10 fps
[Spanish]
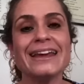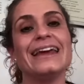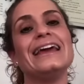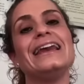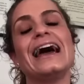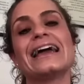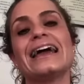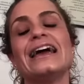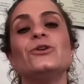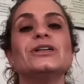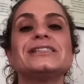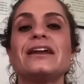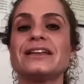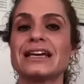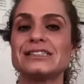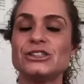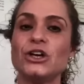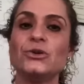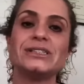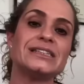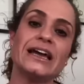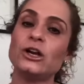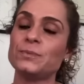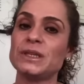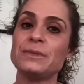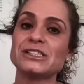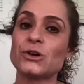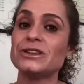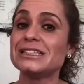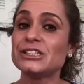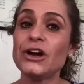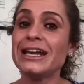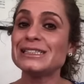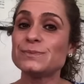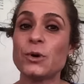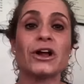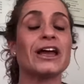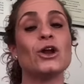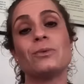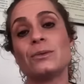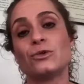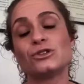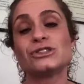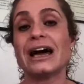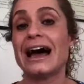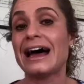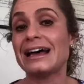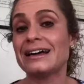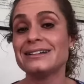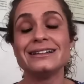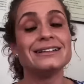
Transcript: en la que nuestra digestión no está en óptimas condiciones porque no vamos a,